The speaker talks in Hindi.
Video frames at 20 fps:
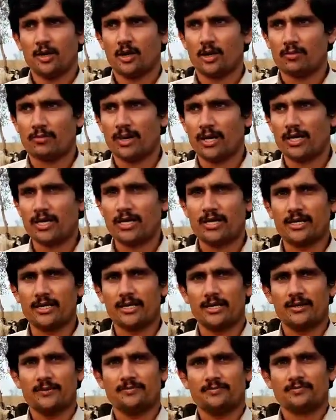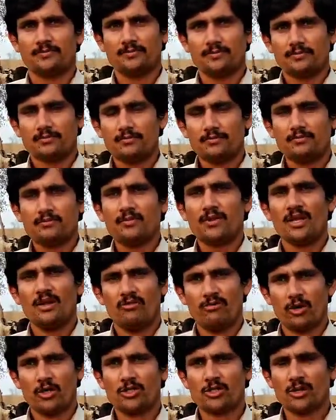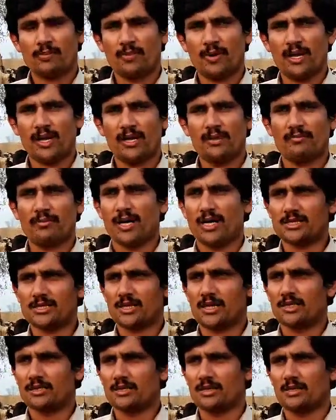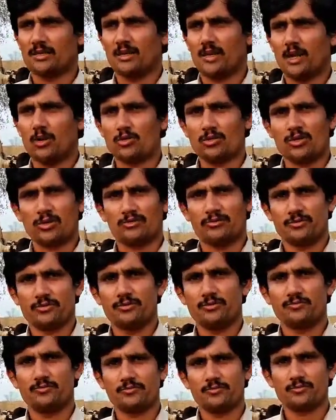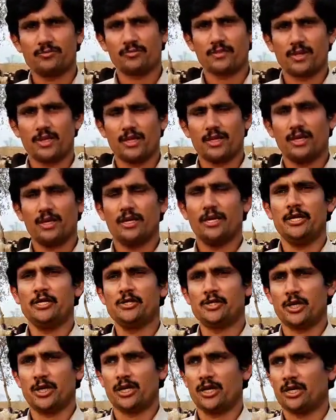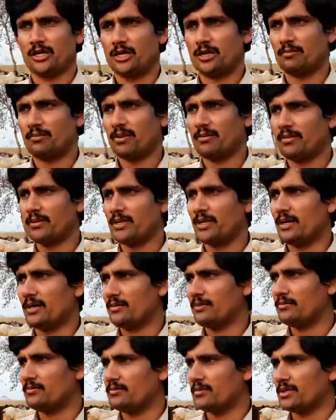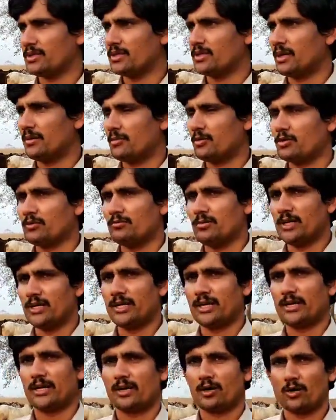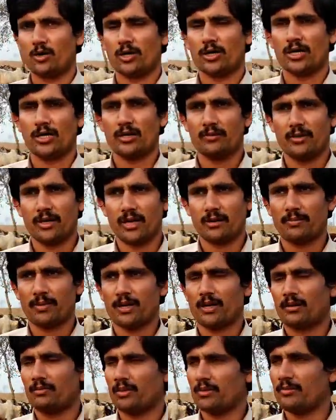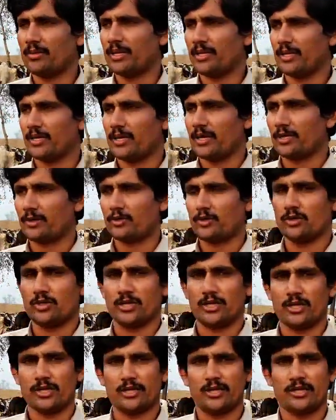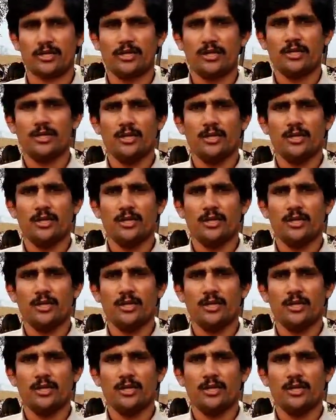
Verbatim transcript: और कॉल नहीं होगी सिर्फ व्हाट्सअप करें व्हाट्सअप करें बाज का तो और इंशाल्लाह तो बड़ी जल्दी हम रबा भी करते हैं इंशाल्लाह नंबर भी आप आपको मिल जाएगा कॉल के लिए मेरा अपना नंबर भी आ जाएगा एक दो दिन के अंदर